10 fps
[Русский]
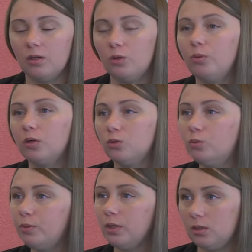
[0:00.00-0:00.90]
А
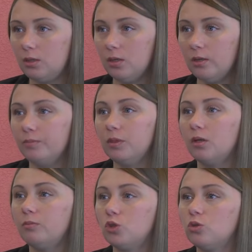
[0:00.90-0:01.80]
робоклуб – это
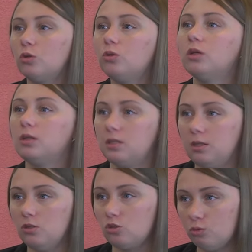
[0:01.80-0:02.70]
а, международная
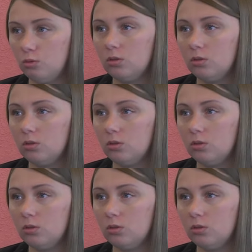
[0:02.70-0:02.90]
сеть школ